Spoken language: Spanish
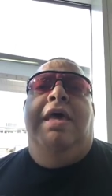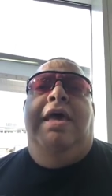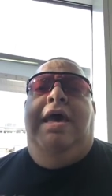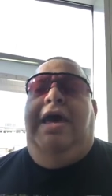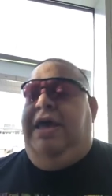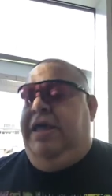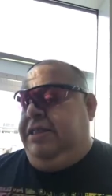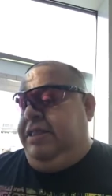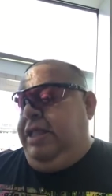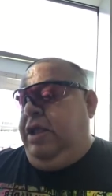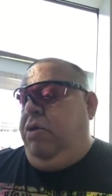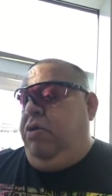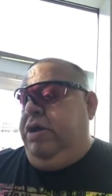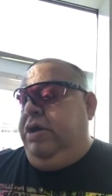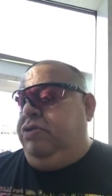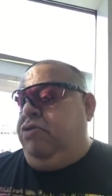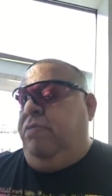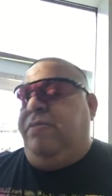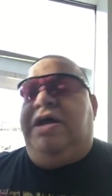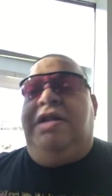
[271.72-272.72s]
Eh, tengo
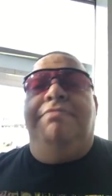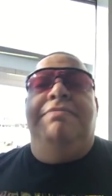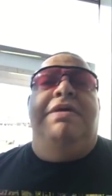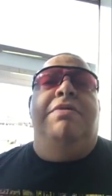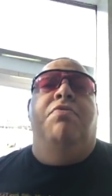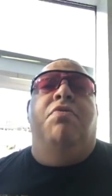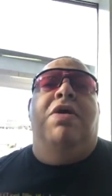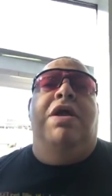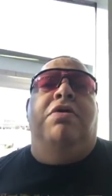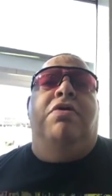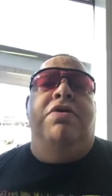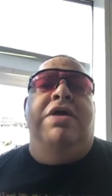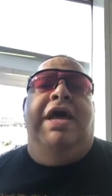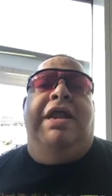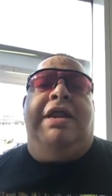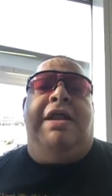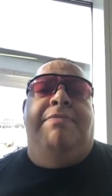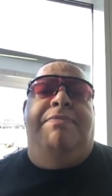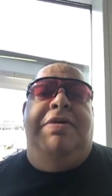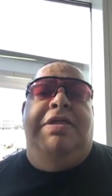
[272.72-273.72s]
que tomar mi vuelo
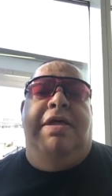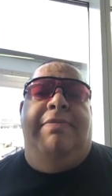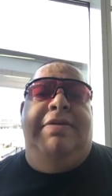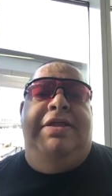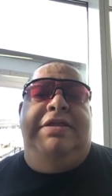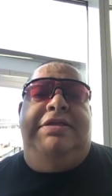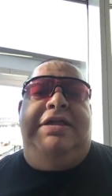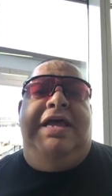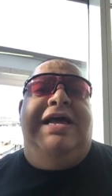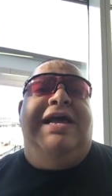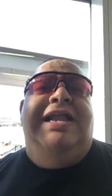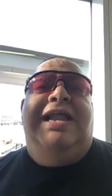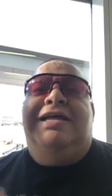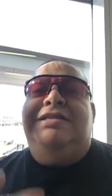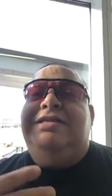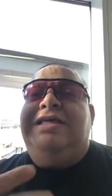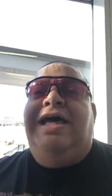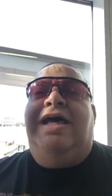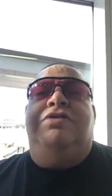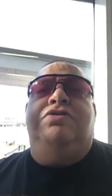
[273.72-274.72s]
ya rápidamente.
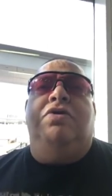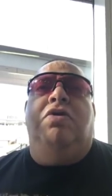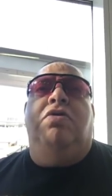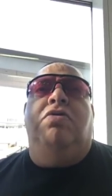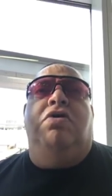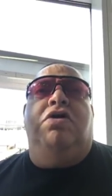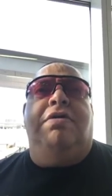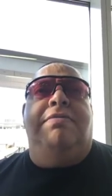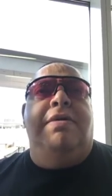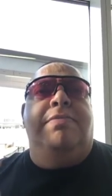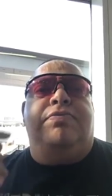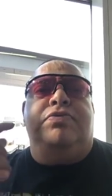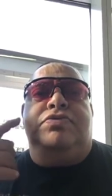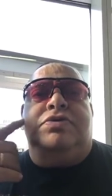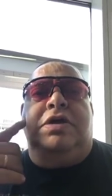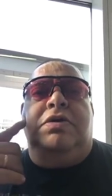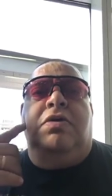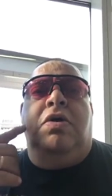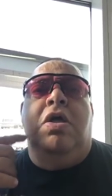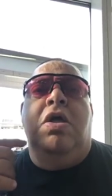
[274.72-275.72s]
Gracias a todos los que me
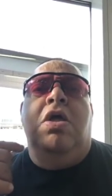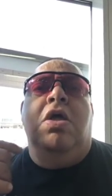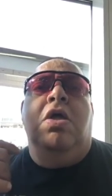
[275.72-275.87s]
pusieron